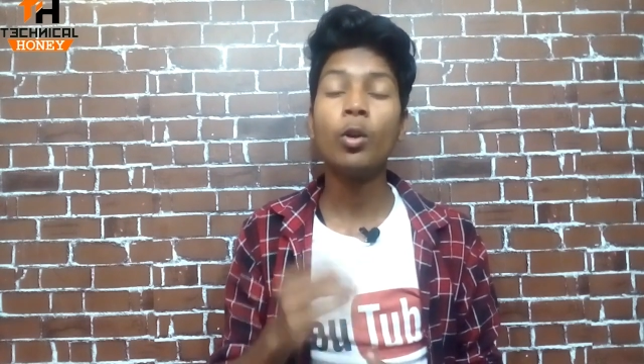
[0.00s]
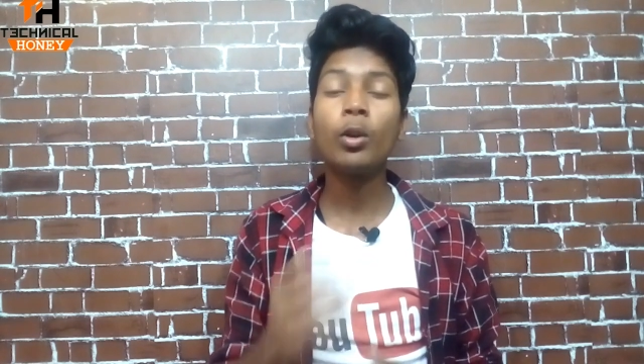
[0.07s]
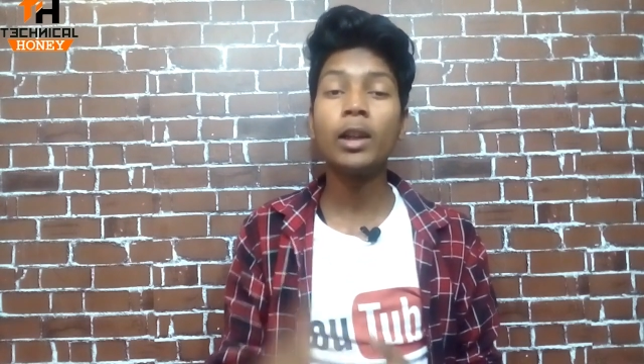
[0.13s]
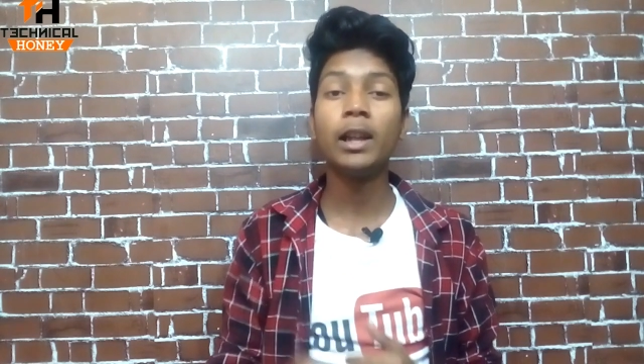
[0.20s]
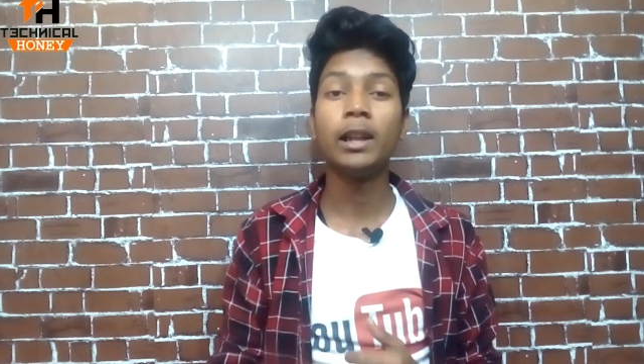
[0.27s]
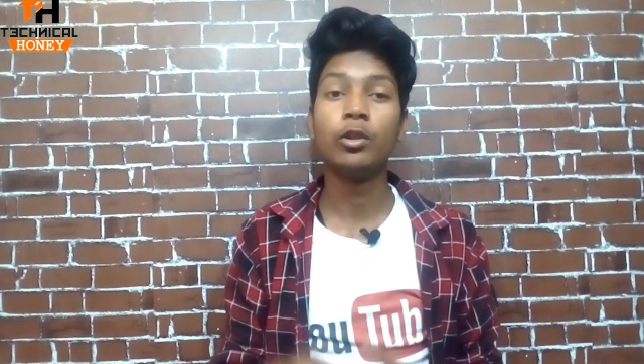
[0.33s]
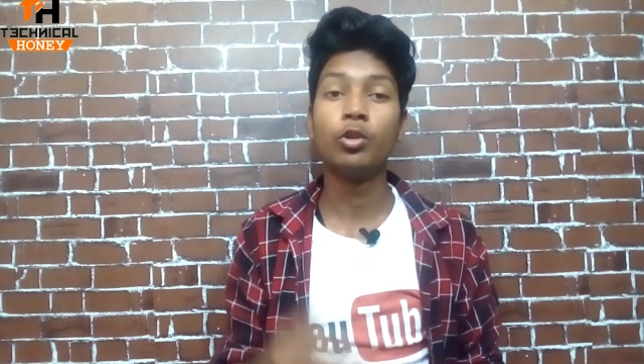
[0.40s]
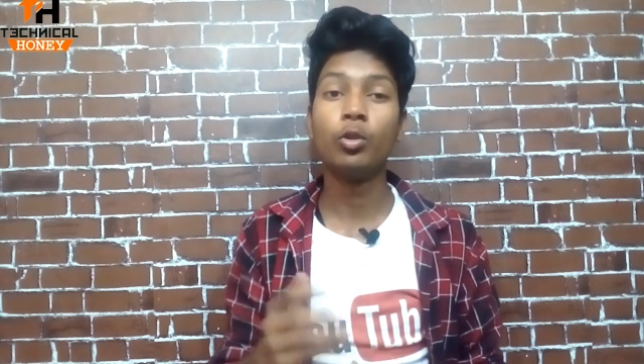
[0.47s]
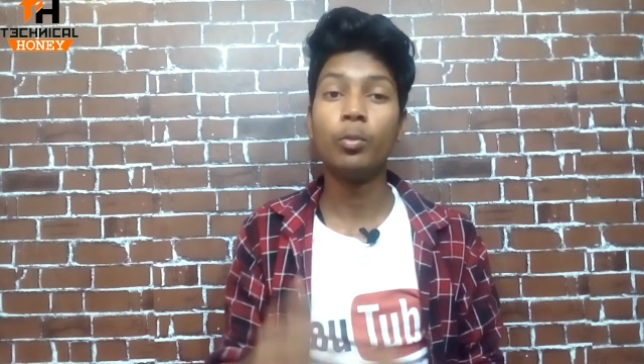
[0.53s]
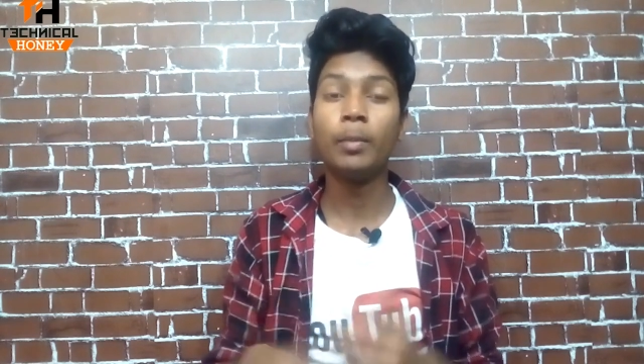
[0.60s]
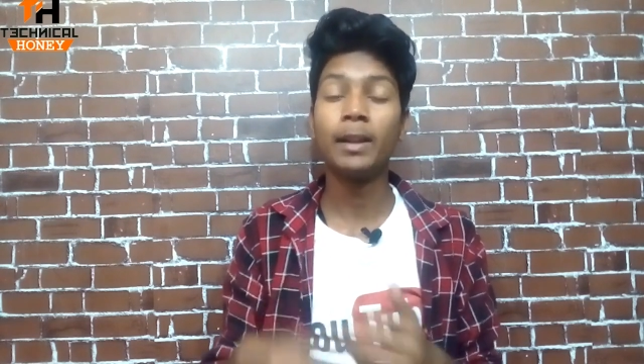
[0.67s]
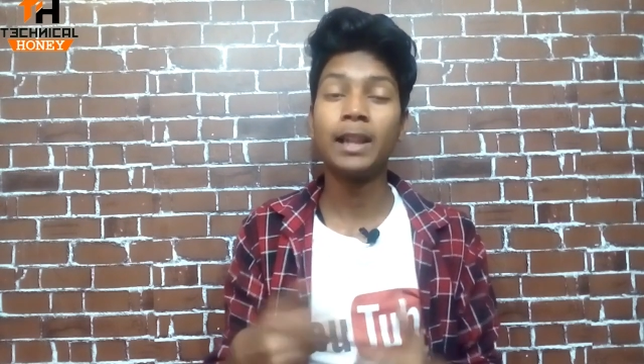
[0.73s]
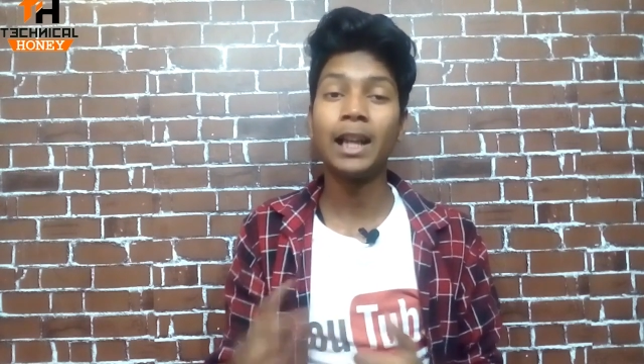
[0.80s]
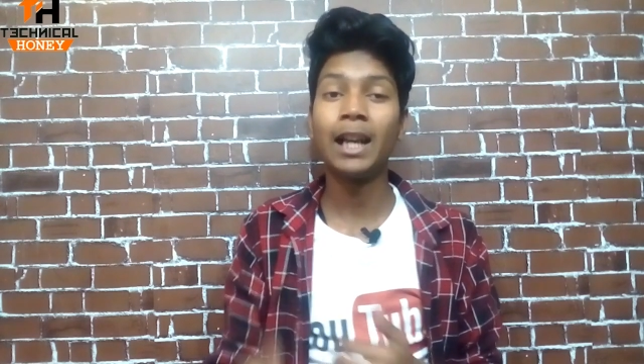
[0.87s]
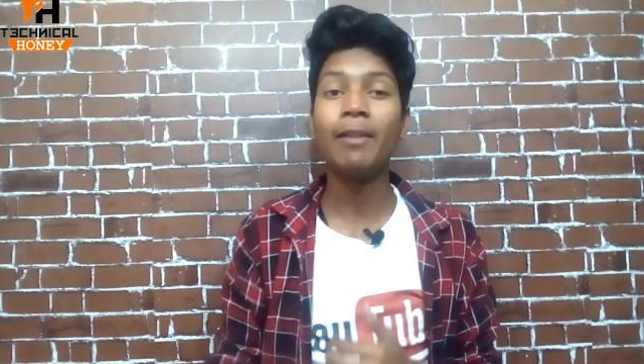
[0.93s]
ओके जो
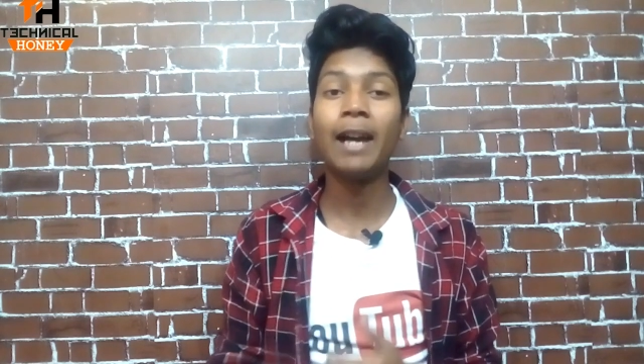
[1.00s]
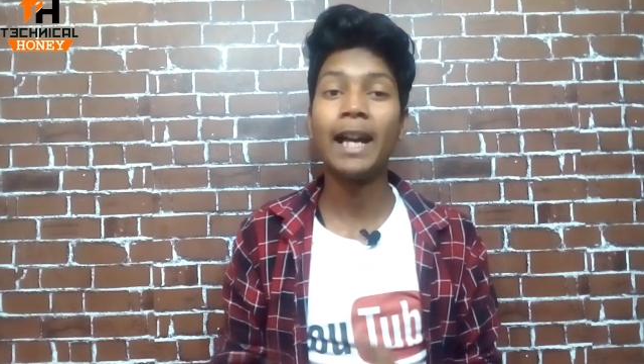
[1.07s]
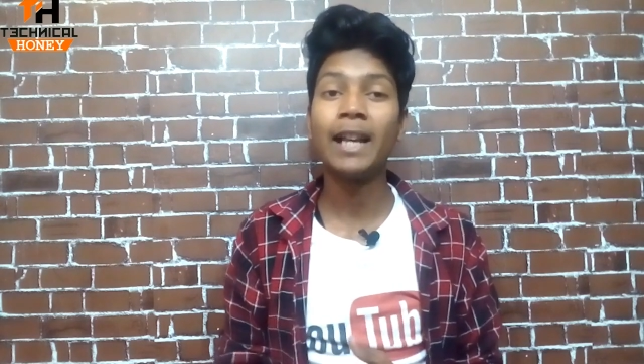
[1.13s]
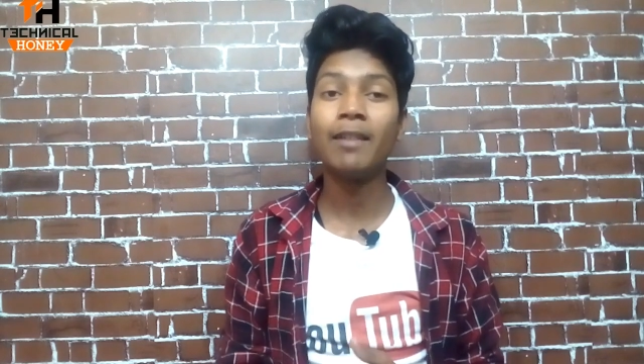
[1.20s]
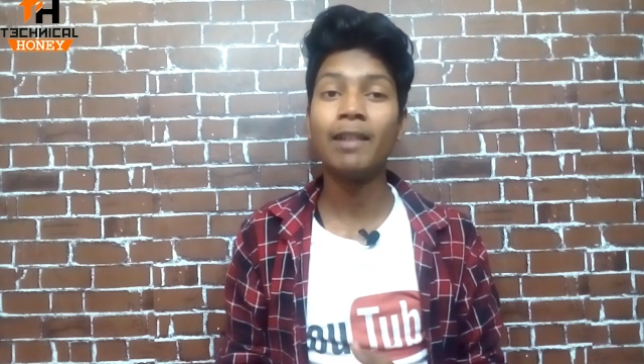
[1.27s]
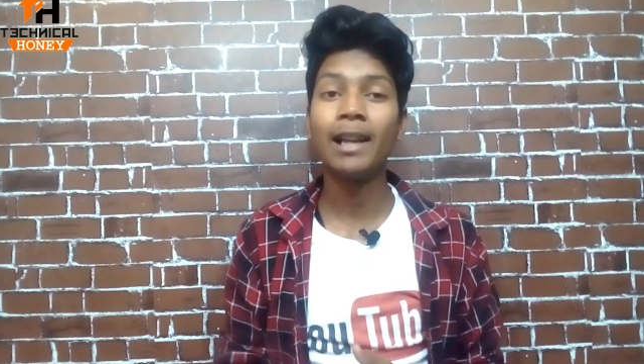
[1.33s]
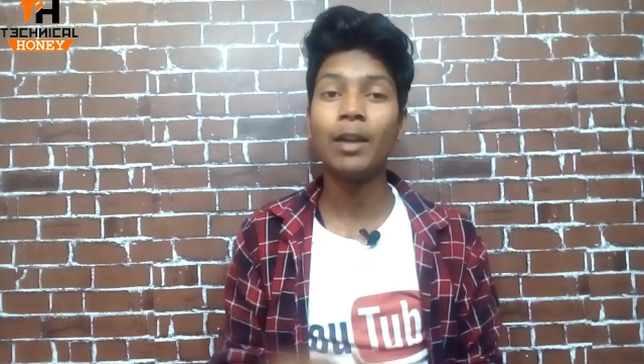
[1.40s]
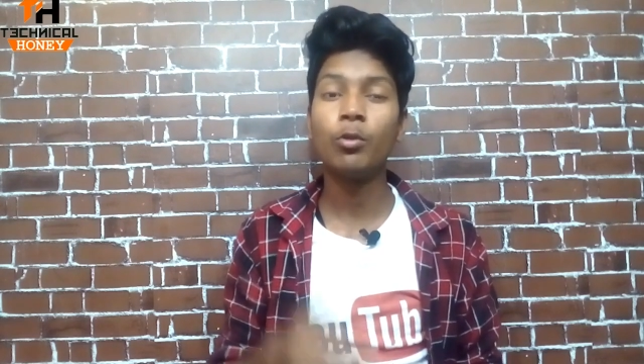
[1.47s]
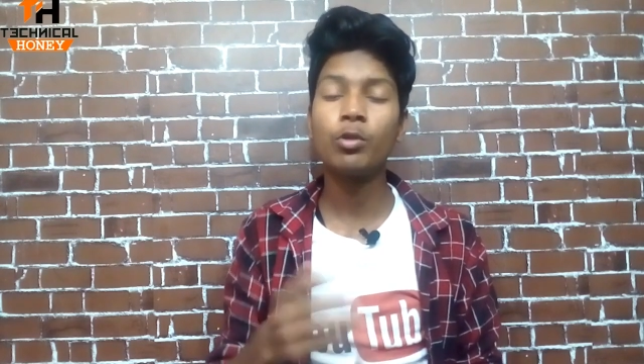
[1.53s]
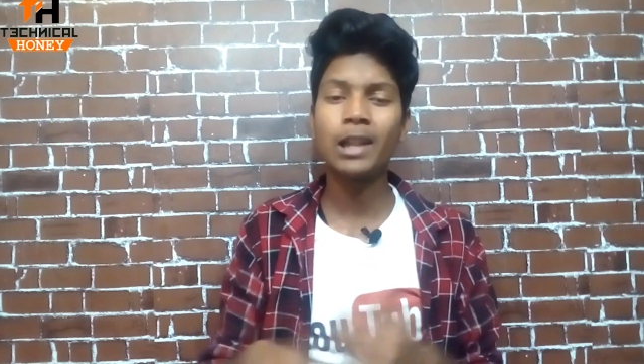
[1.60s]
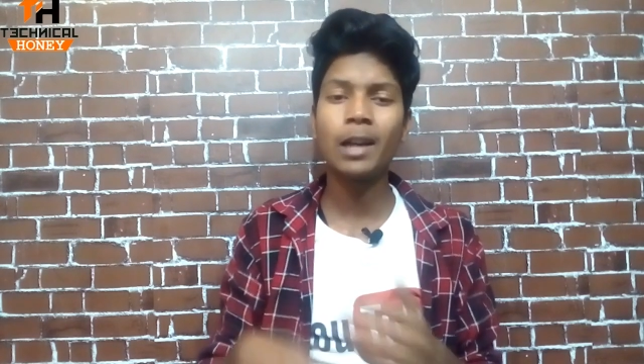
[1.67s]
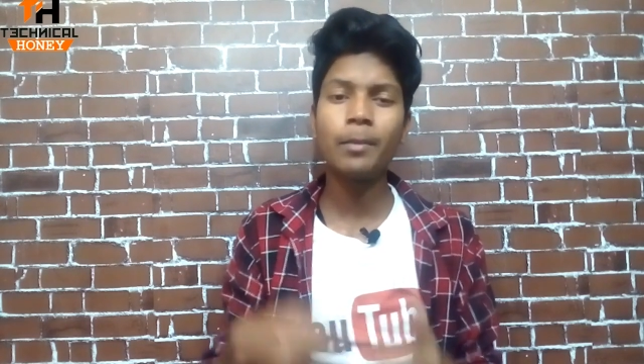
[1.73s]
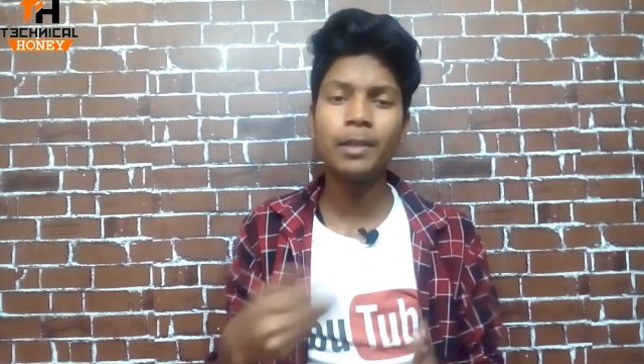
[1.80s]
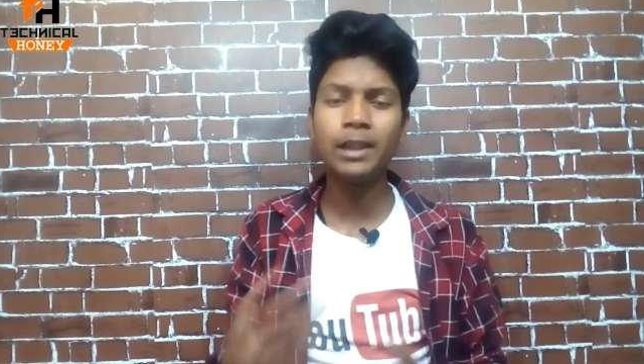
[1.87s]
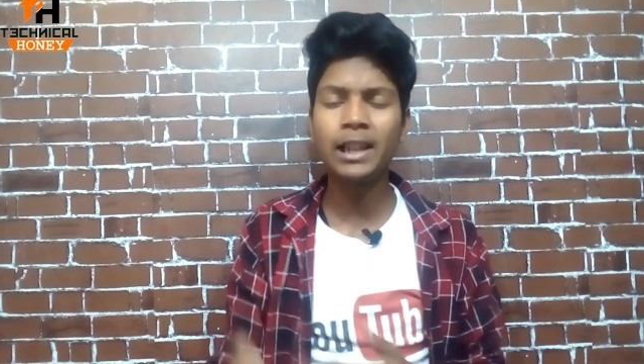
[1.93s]
बदलाव आने वाला है
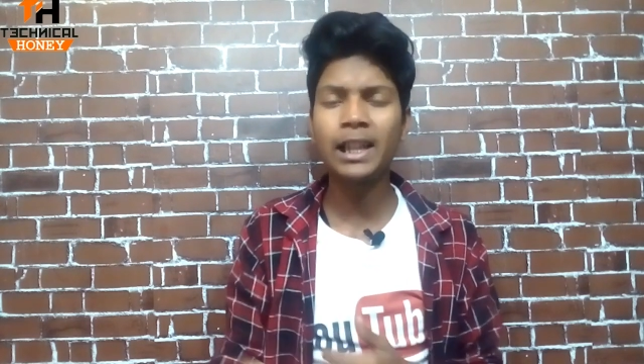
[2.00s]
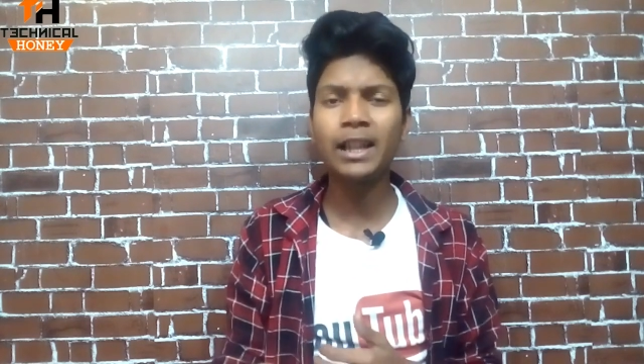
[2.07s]
उसका भी